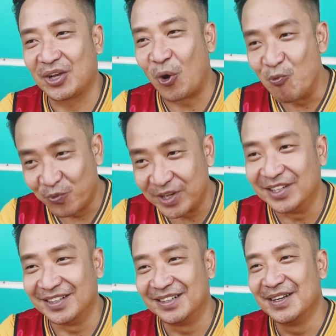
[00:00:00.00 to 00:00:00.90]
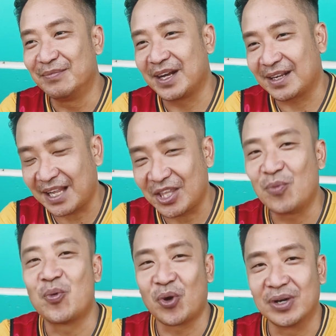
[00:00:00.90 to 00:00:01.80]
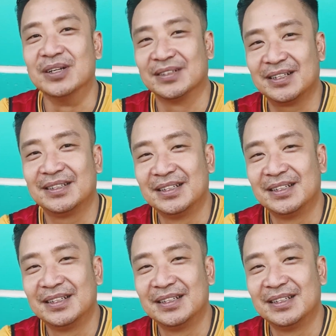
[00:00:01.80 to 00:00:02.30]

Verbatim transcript: cùng phường mà cách nhau một con đường thôi